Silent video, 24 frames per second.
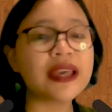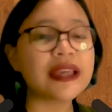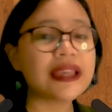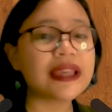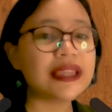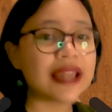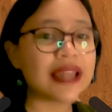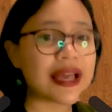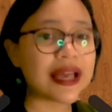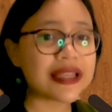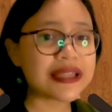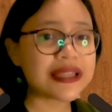
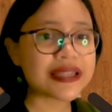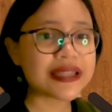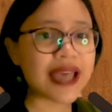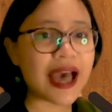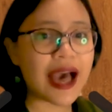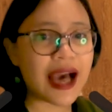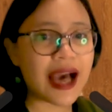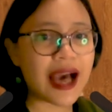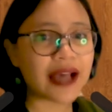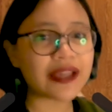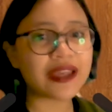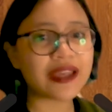Ilan
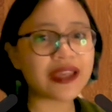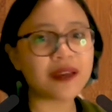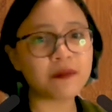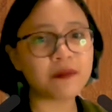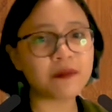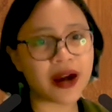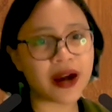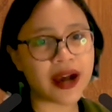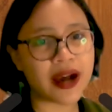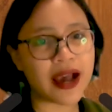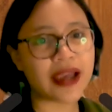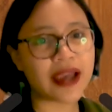sa aking
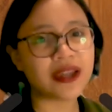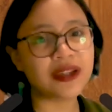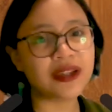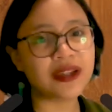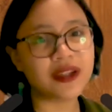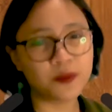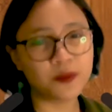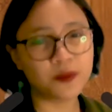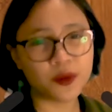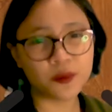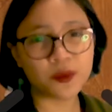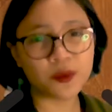mga
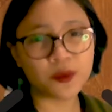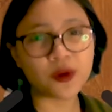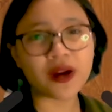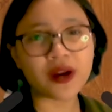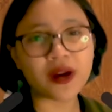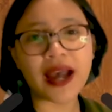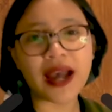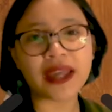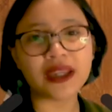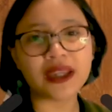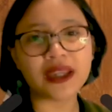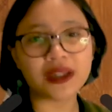
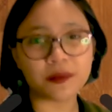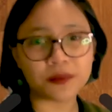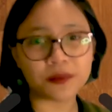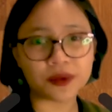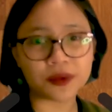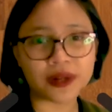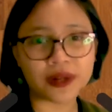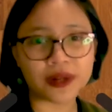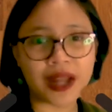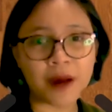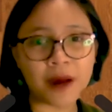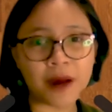inimumungkahi na
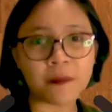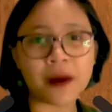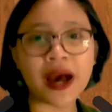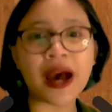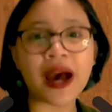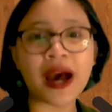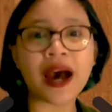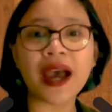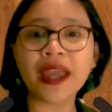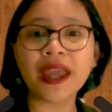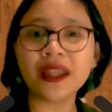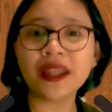
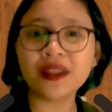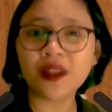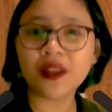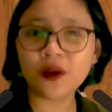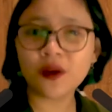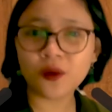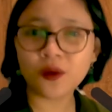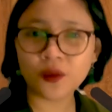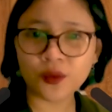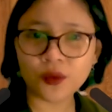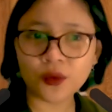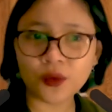programa ay
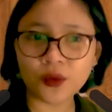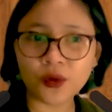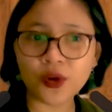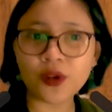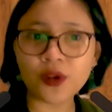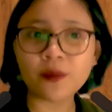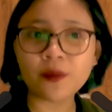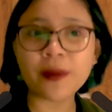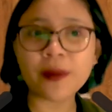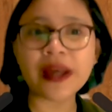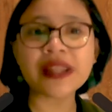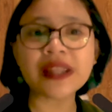
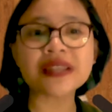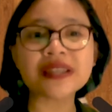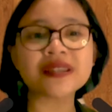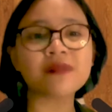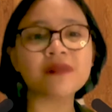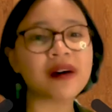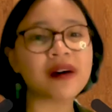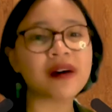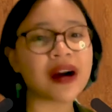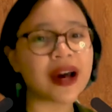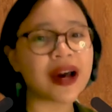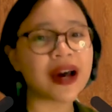nauukol para sa
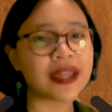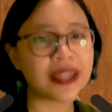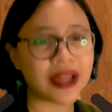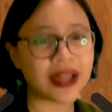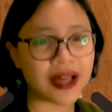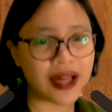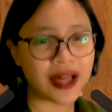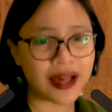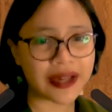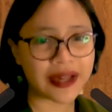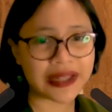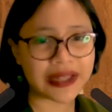mga
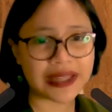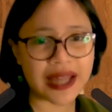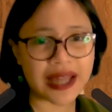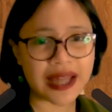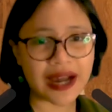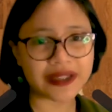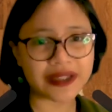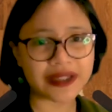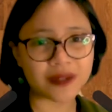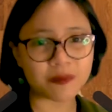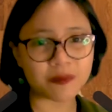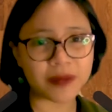
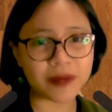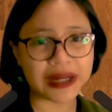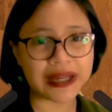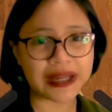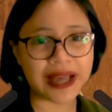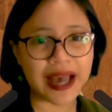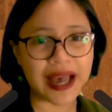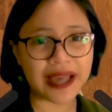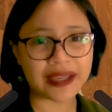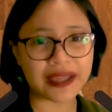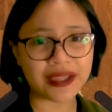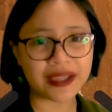nangangailangan ng
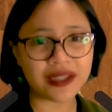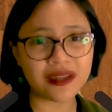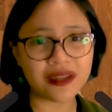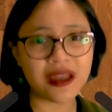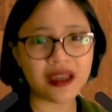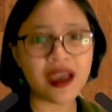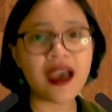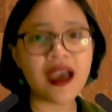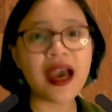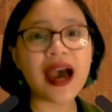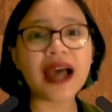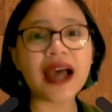pagkain
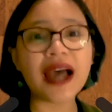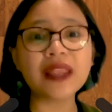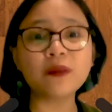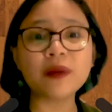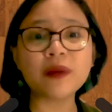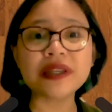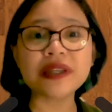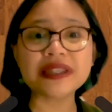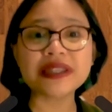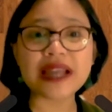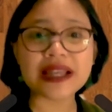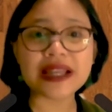at
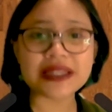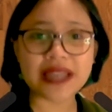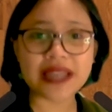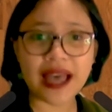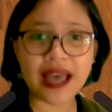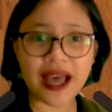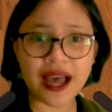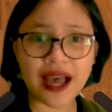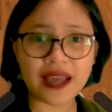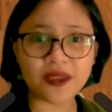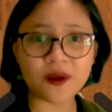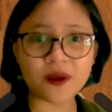
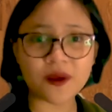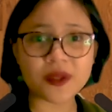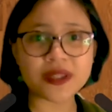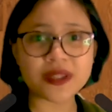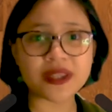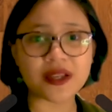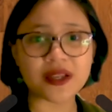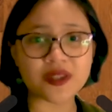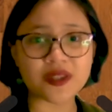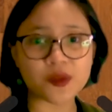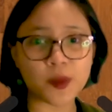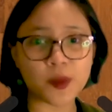
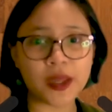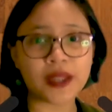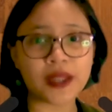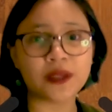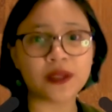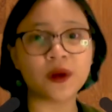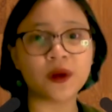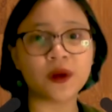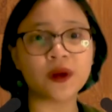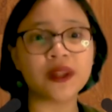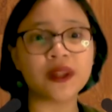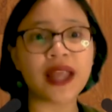pagsasaayos ng
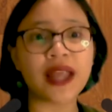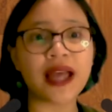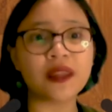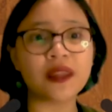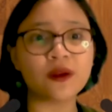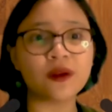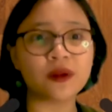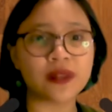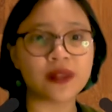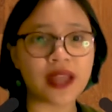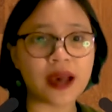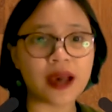sweldo
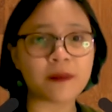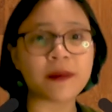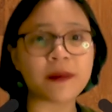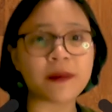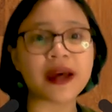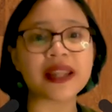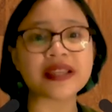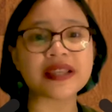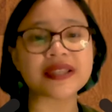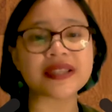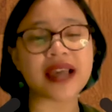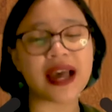lalo na
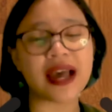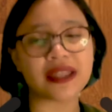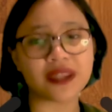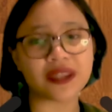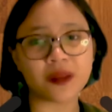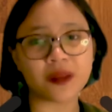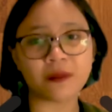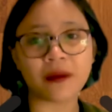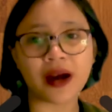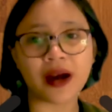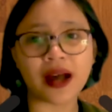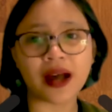para sa
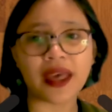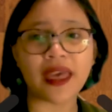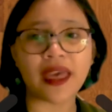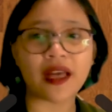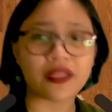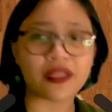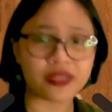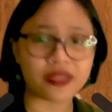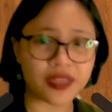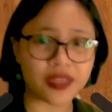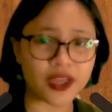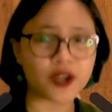ating mga
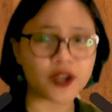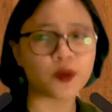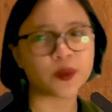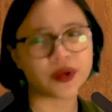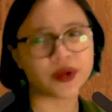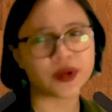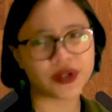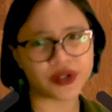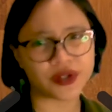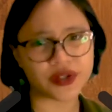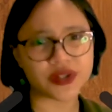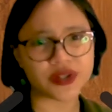healthcare
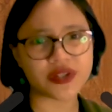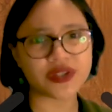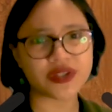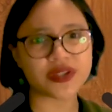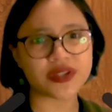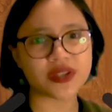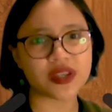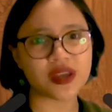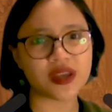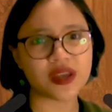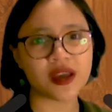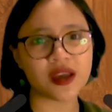
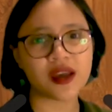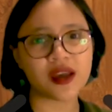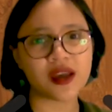workers.